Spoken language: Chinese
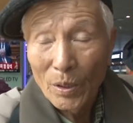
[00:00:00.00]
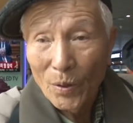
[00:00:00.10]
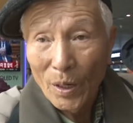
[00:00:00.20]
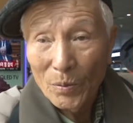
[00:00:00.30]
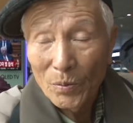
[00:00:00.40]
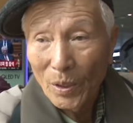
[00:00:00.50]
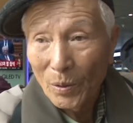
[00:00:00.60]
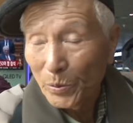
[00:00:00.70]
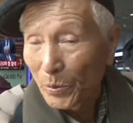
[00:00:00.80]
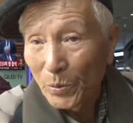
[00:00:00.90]
看起
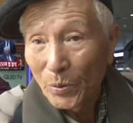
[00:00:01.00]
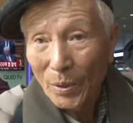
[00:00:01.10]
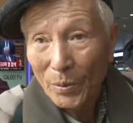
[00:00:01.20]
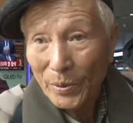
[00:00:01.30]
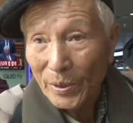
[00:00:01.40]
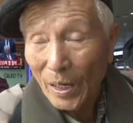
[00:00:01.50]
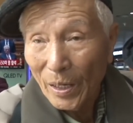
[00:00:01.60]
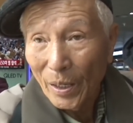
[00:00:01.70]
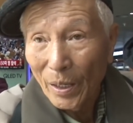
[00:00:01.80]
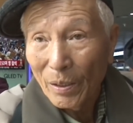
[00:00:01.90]
来，川普总统不
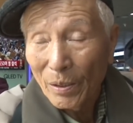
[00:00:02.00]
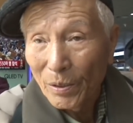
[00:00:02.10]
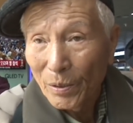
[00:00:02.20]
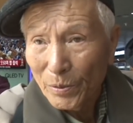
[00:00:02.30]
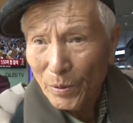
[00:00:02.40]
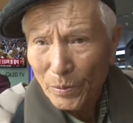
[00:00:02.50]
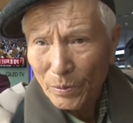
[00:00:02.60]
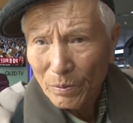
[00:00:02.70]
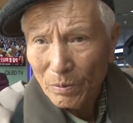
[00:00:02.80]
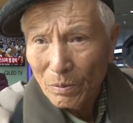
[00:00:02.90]
担心战争的爆
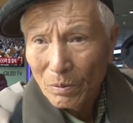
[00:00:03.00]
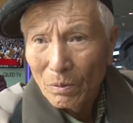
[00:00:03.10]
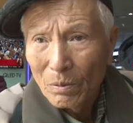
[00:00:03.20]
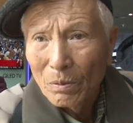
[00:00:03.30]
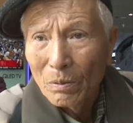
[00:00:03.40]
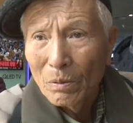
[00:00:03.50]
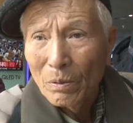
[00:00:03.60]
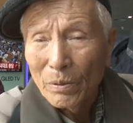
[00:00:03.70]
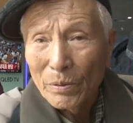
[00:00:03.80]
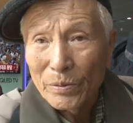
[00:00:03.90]
发，但
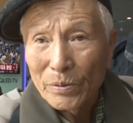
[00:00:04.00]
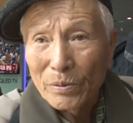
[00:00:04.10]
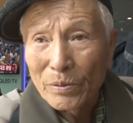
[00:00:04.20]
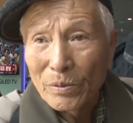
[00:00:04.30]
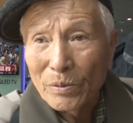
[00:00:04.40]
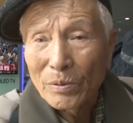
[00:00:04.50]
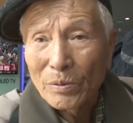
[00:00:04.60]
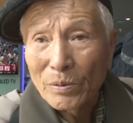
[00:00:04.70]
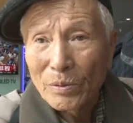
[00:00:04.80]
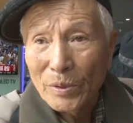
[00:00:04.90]
大部分韩国
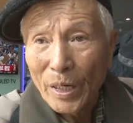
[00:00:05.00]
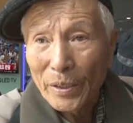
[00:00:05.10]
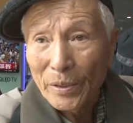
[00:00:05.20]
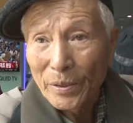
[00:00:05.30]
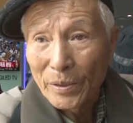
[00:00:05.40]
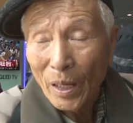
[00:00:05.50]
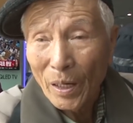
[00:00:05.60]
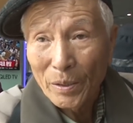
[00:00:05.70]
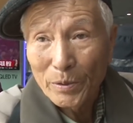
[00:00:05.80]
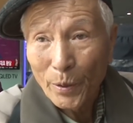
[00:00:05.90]
热爱和平，
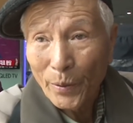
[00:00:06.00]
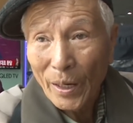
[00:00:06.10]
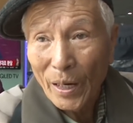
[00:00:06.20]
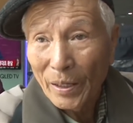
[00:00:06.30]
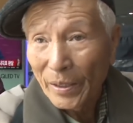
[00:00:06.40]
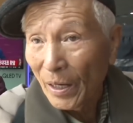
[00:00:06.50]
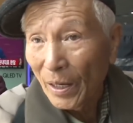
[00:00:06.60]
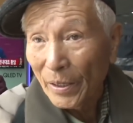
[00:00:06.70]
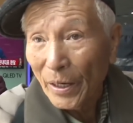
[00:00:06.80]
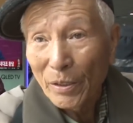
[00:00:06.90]
所以我希望
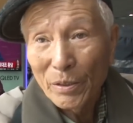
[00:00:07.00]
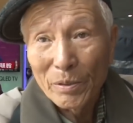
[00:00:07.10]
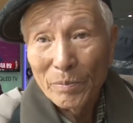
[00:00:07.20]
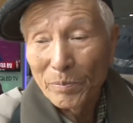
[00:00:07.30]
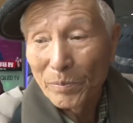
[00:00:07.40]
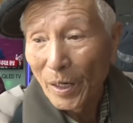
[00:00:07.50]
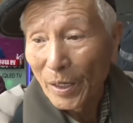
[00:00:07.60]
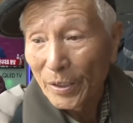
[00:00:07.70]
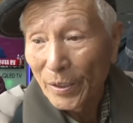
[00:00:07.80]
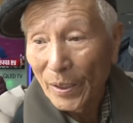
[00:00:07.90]
他能用更正面
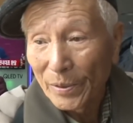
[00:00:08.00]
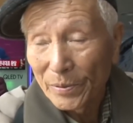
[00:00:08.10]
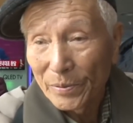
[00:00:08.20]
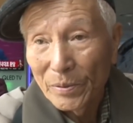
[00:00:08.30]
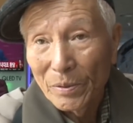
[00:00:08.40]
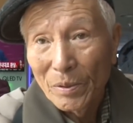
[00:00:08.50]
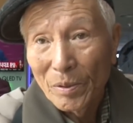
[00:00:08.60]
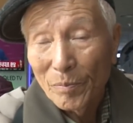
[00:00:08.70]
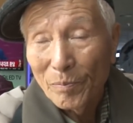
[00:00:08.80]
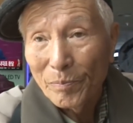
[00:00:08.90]
的方式来说
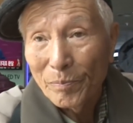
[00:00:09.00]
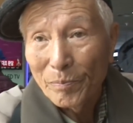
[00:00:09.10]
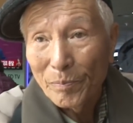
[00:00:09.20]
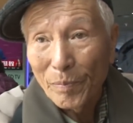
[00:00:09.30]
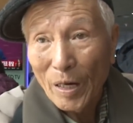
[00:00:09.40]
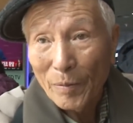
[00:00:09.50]
服朝鲜。”